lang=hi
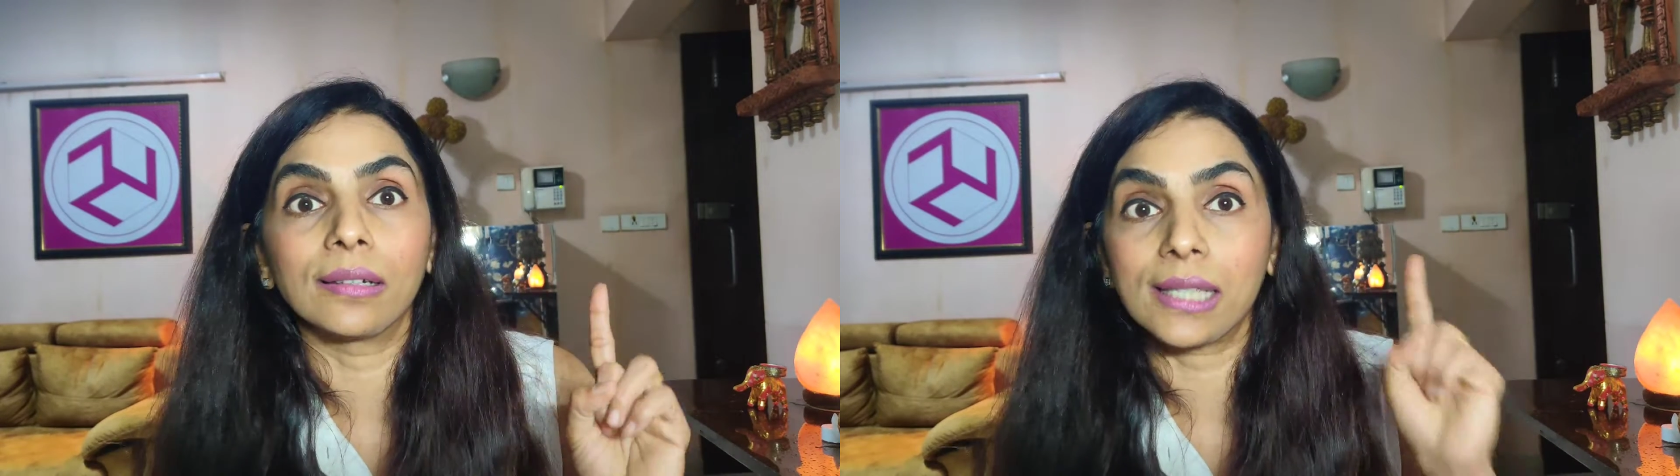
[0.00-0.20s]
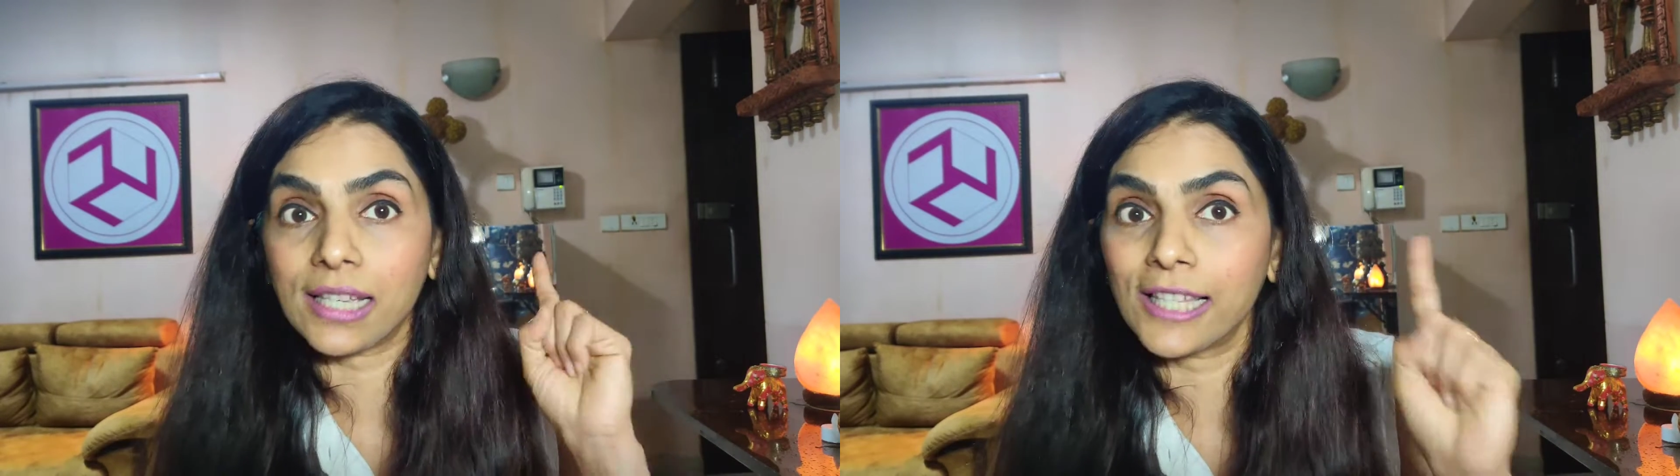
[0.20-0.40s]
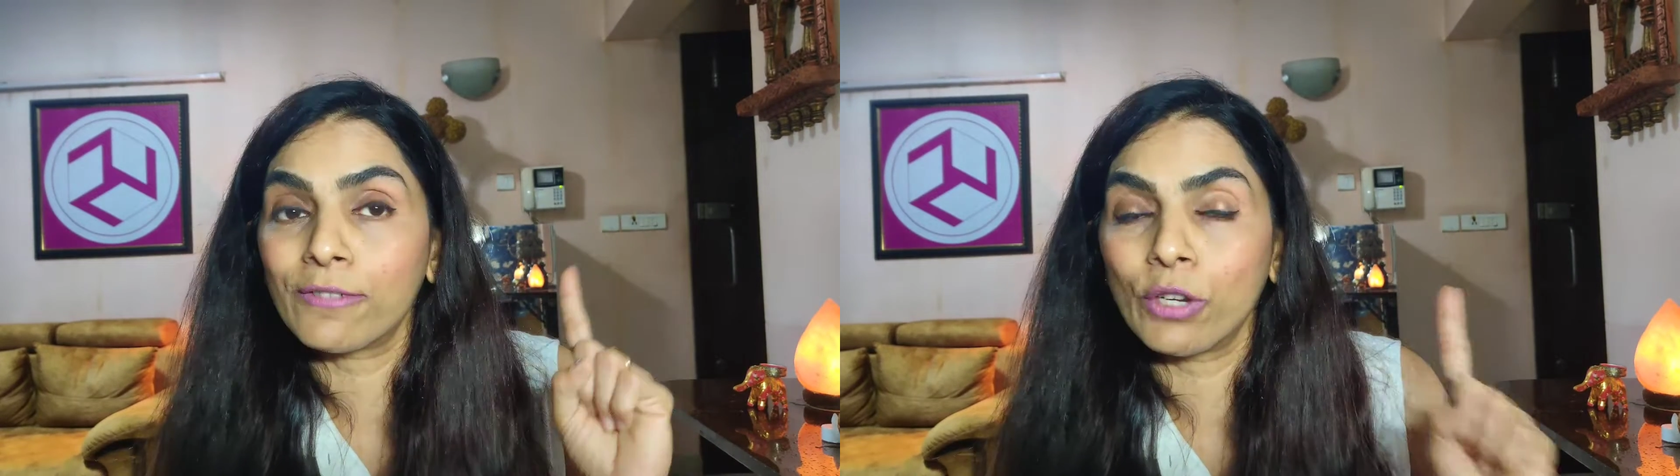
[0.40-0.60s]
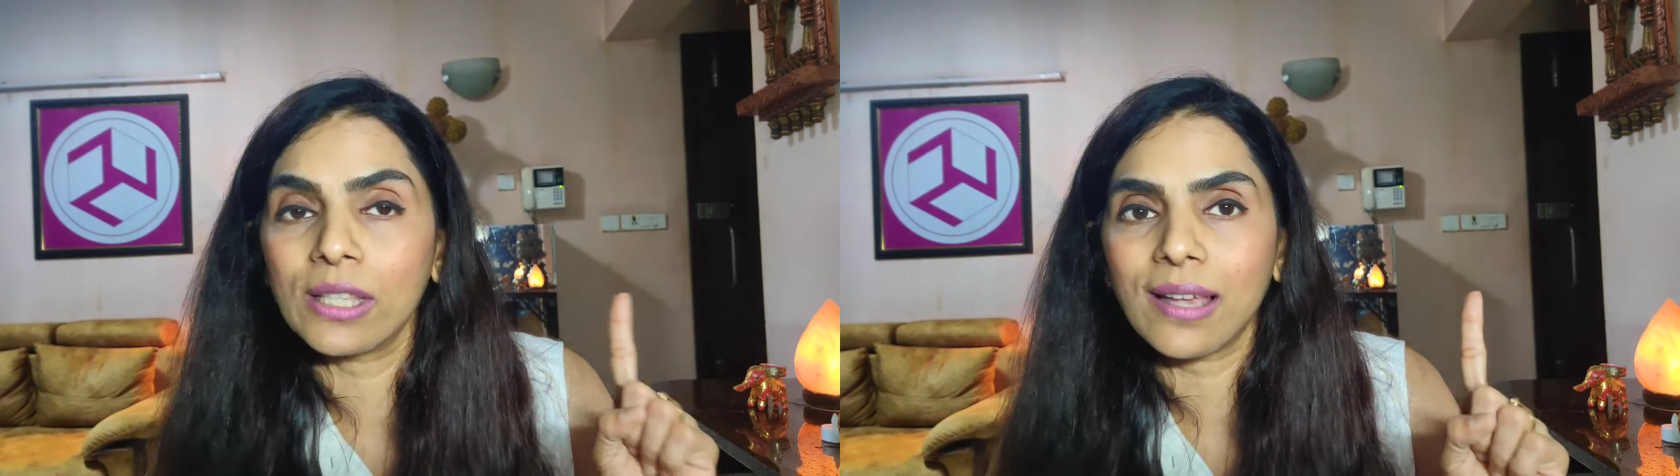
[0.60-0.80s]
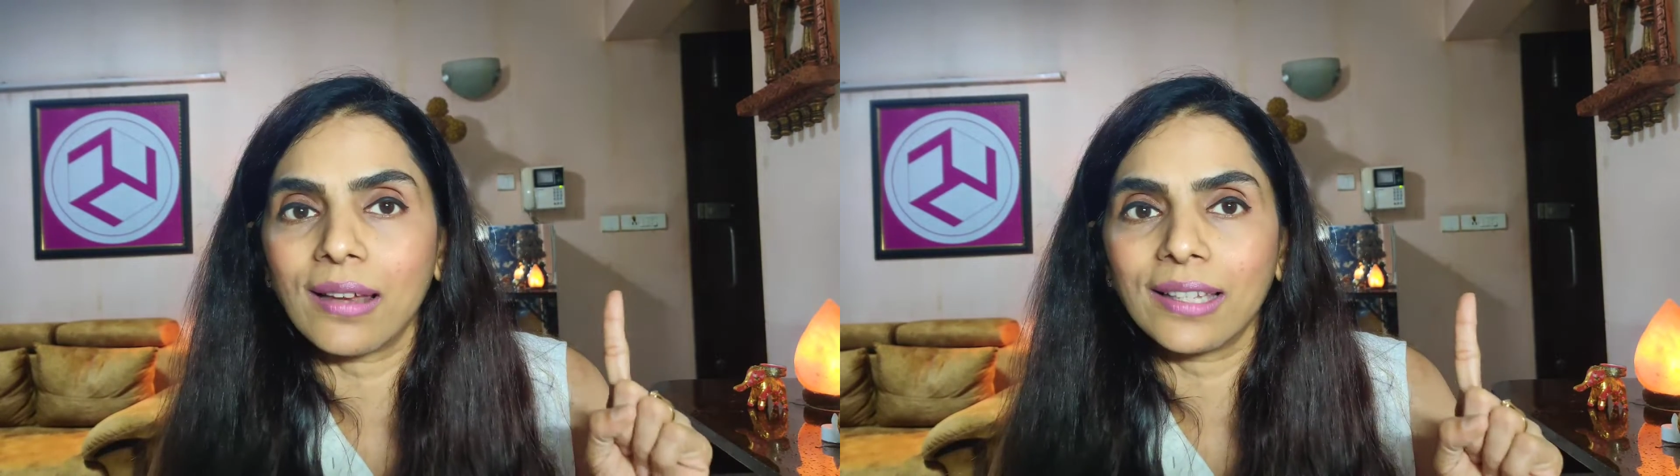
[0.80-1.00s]
सक्सेसफुल
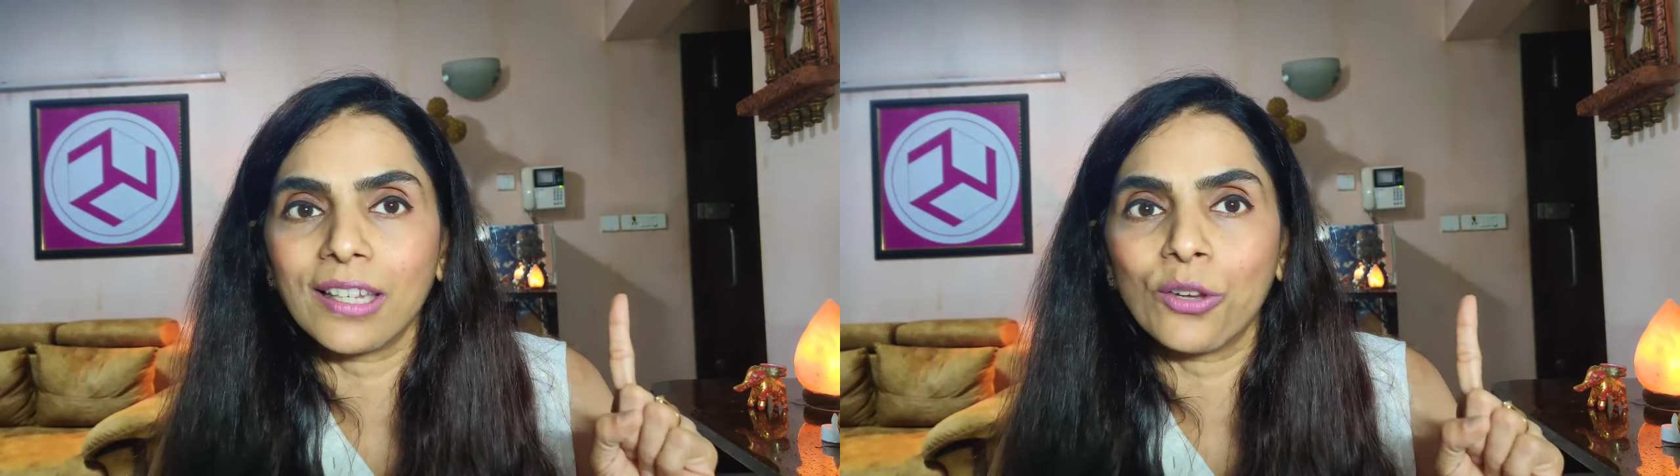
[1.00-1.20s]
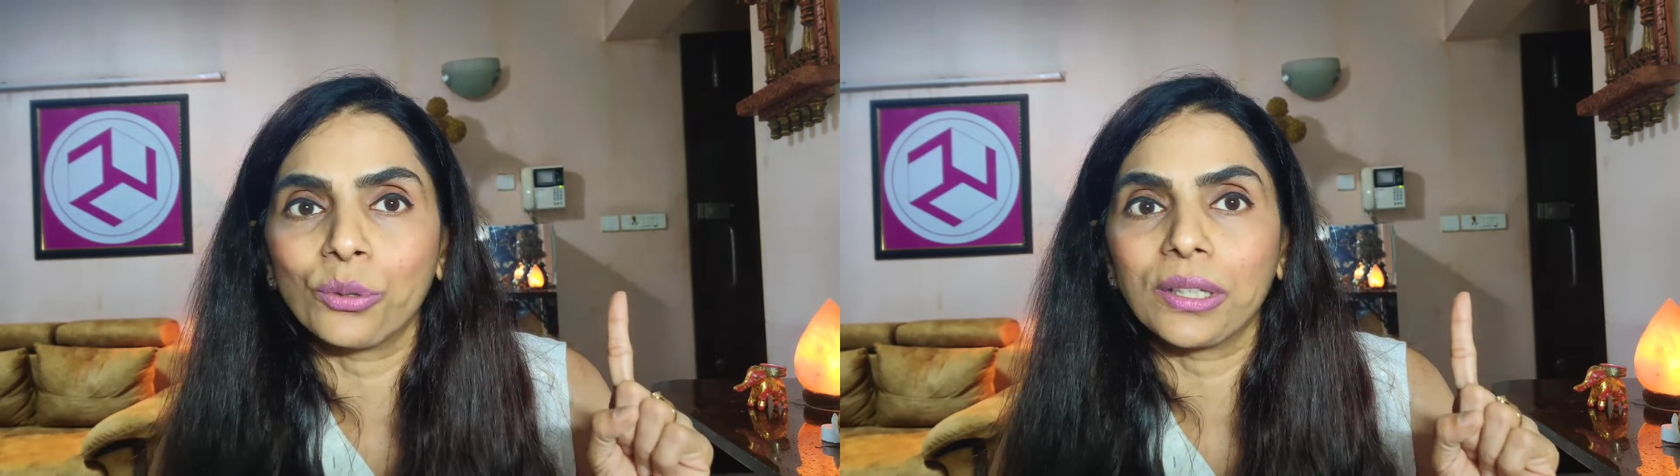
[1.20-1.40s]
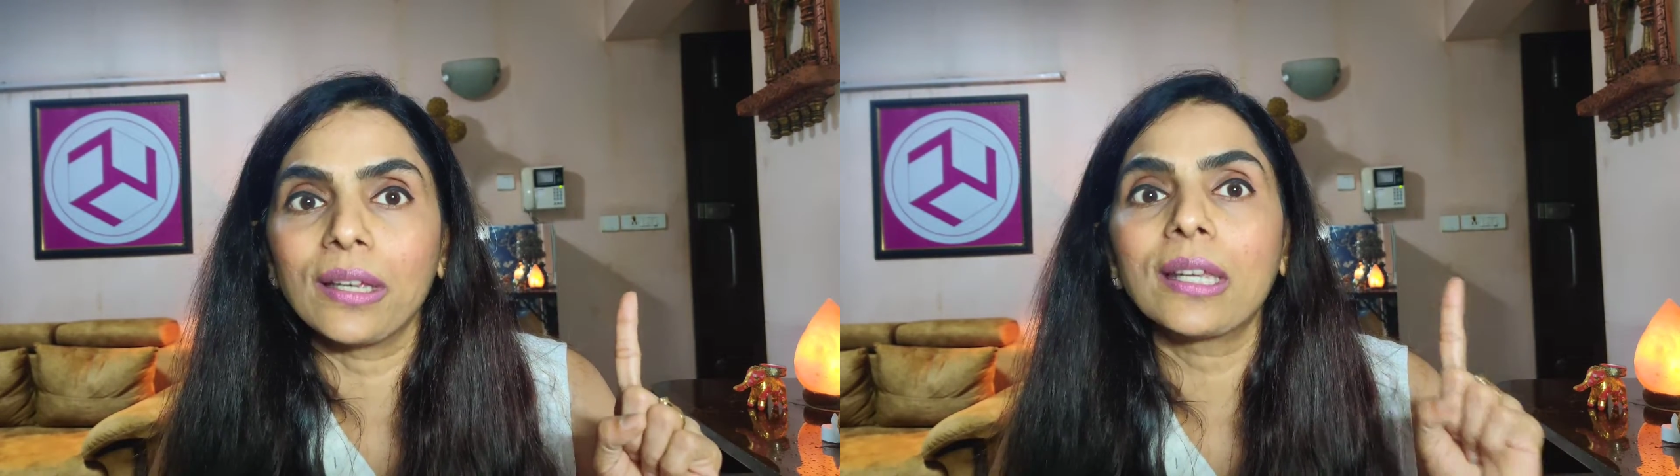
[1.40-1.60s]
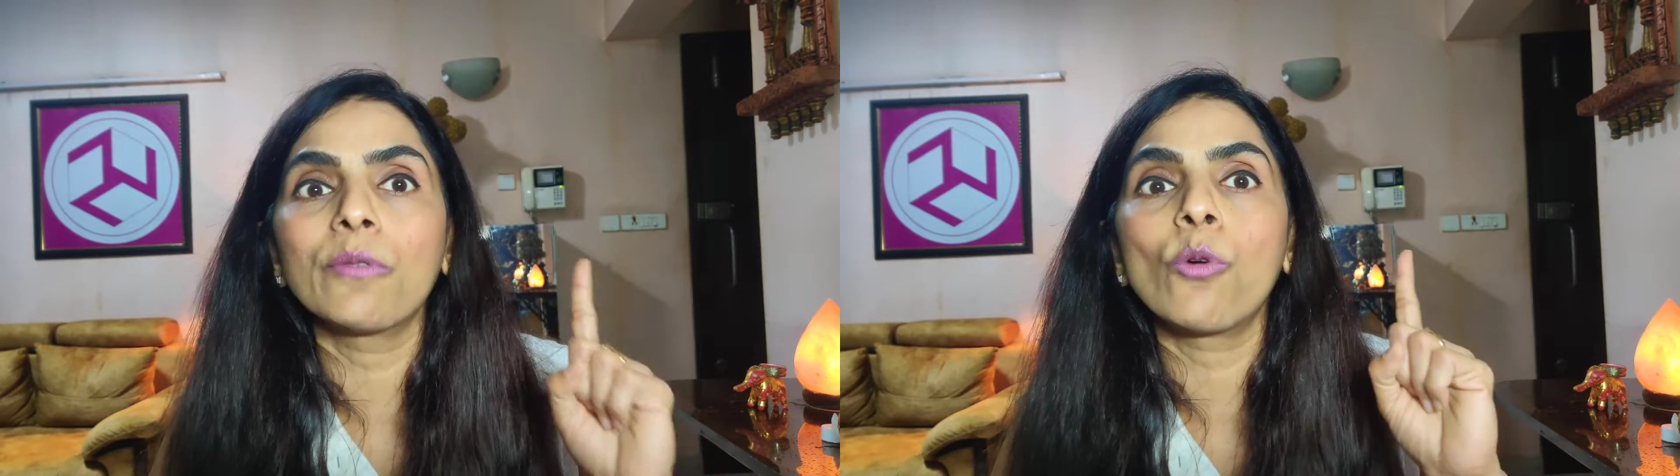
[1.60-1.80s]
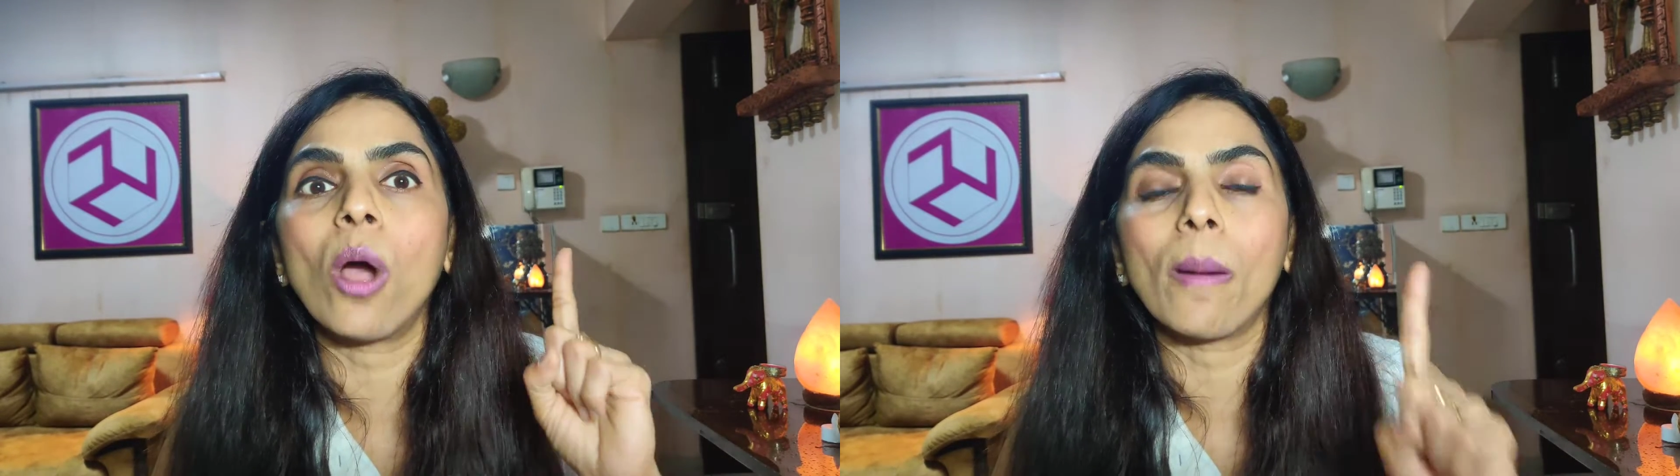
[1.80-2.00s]
इंसान की ये होती है
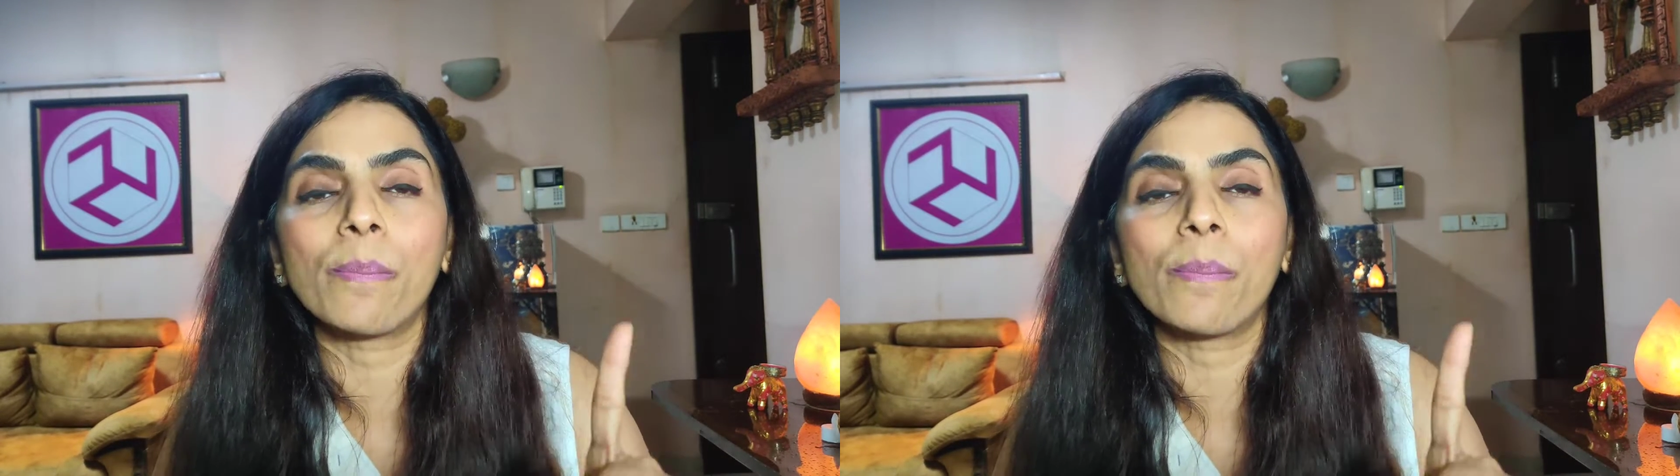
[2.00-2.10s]
कि वो